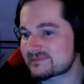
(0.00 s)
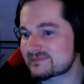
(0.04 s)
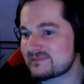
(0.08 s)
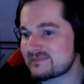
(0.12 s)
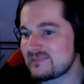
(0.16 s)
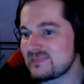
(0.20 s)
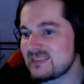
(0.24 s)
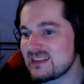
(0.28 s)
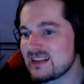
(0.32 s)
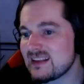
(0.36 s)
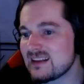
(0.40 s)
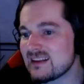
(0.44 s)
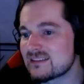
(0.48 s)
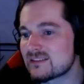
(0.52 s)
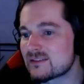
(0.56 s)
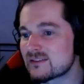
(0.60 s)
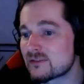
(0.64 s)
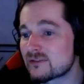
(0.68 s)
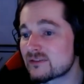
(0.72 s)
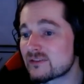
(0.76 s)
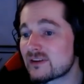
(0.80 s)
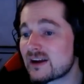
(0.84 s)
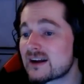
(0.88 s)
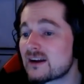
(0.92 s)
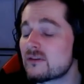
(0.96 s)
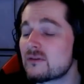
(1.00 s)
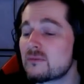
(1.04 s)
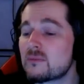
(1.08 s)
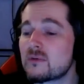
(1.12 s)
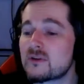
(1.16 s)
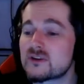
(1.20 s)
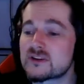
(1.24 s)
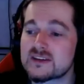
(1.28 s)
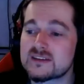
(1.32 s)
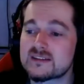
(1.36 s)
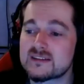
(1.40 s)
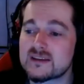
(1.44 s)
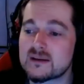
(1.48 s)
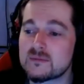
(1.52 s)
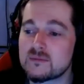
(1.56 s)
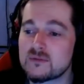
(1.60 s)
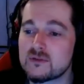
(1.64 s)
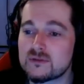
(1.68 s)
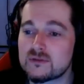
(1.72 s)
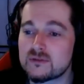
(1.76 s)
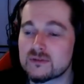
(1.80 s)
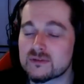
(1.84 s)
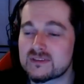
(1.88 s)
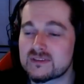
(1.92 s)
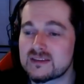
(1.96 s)
allez, d'accord.
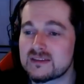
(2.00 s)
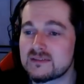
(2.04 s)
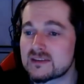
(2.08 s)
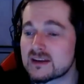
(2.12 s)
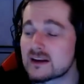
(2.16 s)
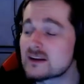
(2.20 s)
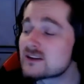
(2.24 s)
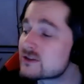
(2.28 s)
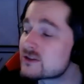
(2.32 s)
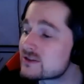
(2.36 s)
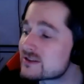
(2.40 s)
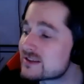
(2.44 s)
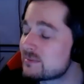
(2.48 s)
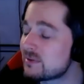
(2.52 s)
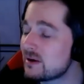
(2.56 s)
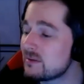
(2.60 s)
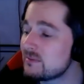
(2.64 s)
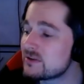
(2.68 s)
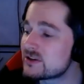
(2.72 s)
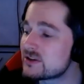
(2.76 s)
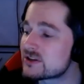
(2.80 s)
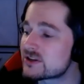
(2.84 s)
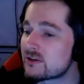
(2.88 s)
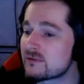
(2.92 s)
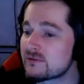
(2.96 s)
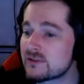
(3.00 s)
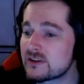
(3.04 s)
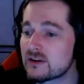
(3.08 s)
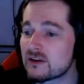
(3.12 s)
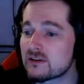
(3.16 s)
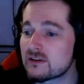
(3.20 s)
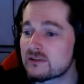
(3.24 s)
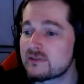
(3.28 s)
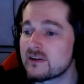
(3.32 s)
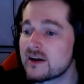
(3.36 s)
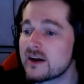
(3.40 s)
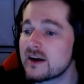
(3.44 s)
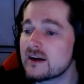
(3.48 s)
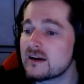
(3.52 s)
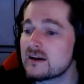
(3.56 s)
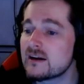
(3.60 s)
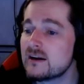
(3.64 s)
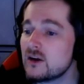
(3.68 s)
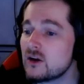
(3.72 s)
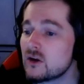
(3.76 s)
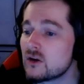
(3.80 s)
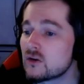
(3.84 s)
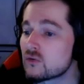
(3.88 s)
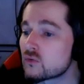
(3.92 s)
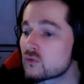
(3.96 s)
Euh, très bien, très bien. Salut Axia.
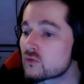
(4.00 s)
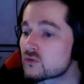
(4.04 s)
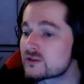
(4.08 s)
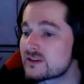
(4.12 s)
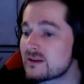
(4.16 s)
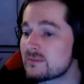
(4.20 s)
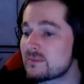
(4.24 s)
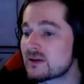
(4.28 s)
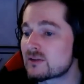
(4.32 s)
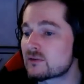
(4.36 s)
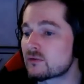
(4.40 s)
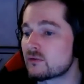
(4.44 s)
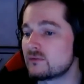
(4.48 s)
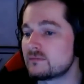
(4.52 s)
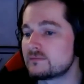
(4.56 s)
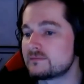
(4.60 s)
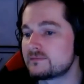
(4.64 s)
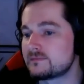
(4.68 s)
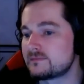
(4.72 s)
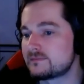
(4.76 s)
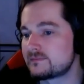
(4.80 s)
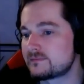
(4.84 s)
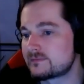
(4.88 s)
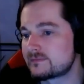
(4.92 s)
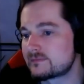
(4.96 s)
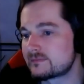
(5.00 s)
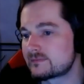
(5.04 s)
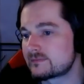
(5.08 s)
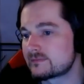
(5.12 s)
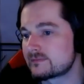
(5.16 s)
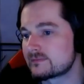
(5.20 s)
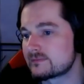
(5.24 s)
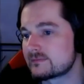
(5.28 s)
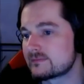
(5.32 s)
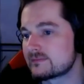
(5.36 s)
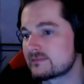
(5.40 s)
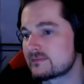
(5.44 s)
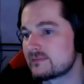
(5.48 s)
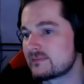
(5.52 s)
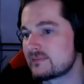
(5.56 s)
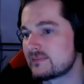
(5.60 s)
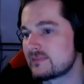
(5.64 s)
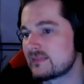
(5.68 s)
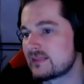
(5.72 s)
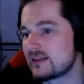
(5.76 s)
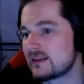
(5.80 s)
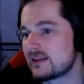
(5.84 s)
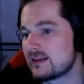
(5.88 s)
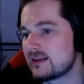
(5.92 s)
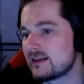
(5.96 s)
Ce sera quand le prochain
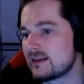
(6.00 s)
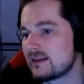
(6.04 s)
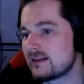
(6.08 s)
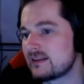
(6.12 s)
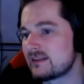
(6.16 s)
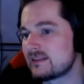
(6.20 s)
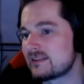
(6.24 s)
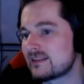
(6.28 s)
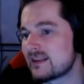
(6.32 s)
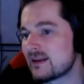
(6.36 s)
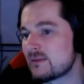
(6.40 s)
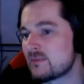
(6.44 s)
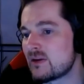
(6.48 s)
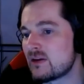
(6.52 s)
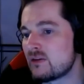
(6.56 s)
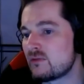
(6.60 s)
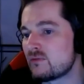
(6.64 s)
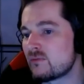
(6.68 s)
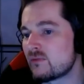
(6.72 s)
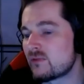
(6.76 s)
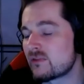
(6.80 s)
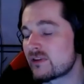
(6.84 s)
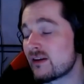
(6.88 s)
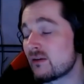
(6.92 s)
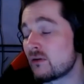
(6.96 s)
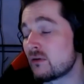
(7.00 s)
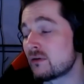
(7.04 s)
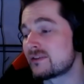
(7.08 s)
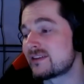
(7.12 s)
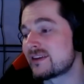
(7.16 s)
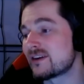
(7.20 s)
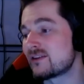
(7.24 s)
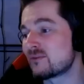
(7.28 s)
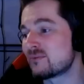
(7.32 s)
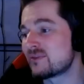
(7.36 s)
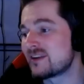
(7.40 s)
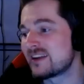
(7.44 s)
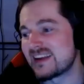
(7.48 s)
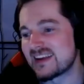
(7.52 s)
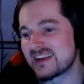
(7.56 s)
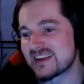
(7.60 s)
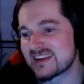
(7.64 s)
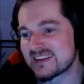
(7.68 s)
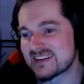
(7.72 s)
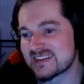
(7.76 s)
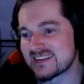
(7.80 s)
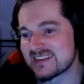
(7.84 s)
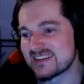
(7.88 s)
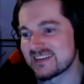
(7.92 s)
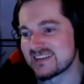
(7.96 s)
stream du sur Steve 5 Je sais pas, mais j'ai envie d'en refaire,
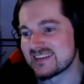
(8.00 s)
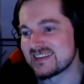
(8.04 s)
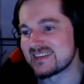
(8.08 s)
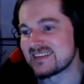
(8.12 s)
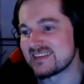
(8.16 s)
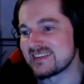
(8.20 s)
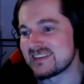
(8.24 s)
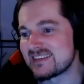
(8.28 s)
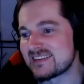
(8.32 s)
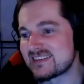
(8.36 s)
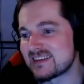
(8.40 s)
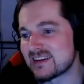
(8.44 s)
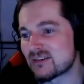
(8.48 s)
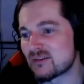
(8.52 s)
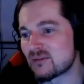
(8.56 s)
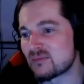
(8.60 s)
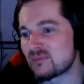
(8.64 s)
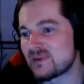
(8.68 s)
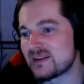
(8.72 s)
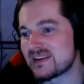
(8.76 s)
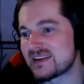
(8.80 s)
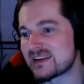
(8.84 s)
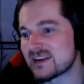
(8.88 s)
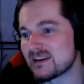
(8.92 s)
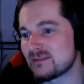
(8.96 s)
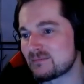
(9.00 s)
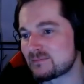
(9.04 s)
donc je sais pas trop.